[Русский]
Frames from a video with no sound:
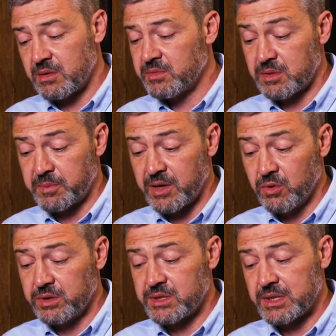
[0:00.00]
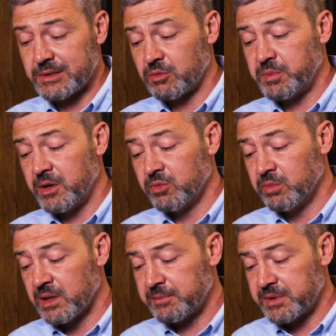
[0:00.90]
и ремонтопригодность на тот период
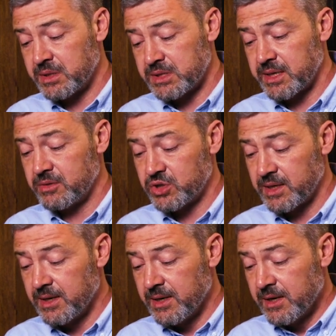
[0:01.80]
была потрясающая.